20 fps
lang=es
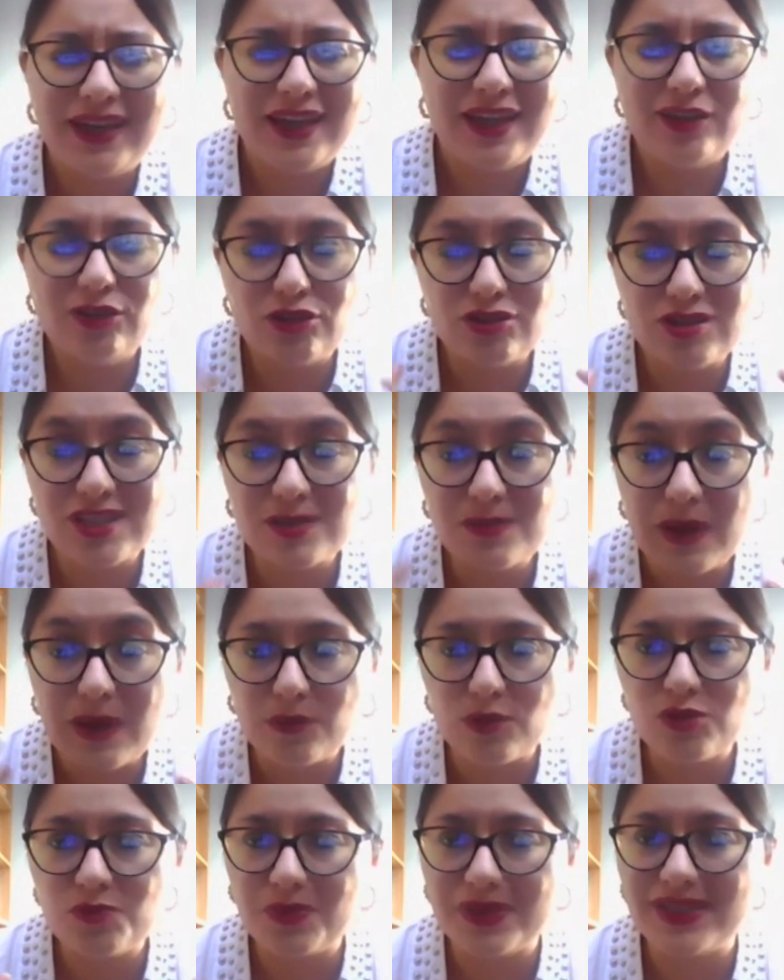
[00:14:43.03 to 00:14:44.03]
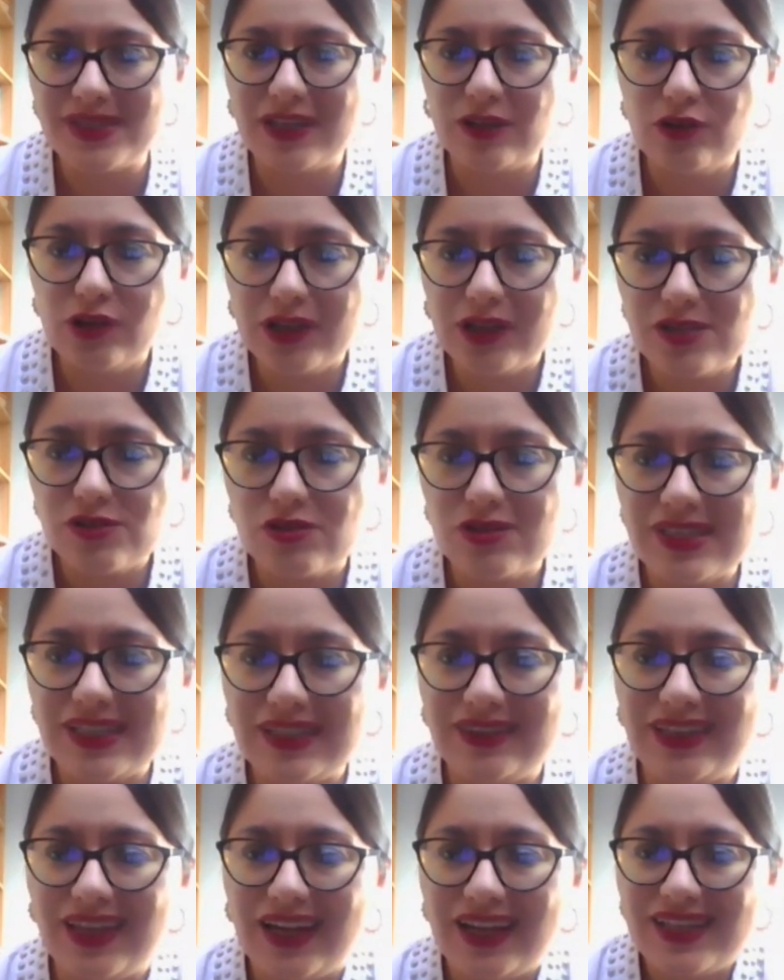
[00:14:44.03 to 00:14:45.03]
Entonces vamos pensando en esos
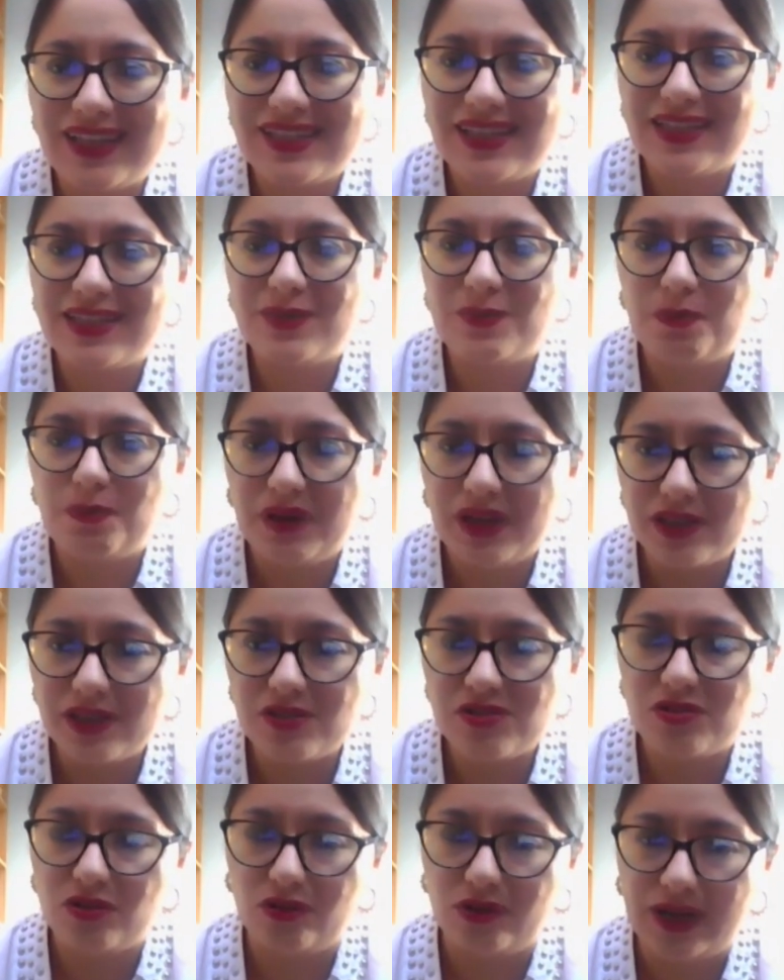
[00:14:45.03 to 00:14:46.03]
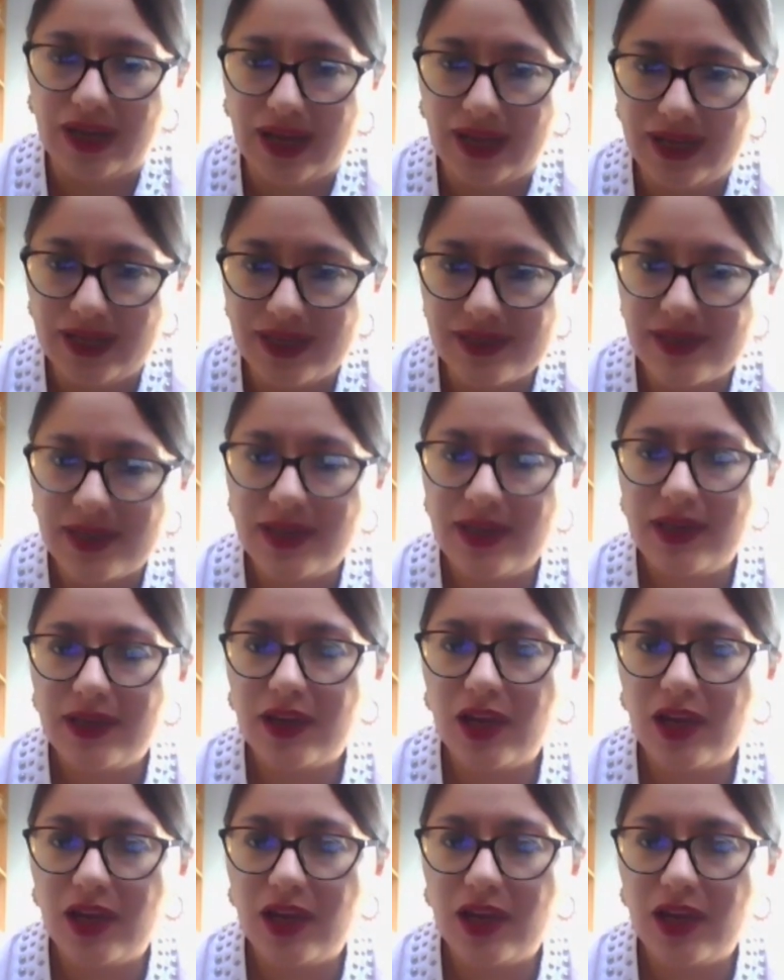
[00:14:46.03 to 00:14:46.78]
intereses personales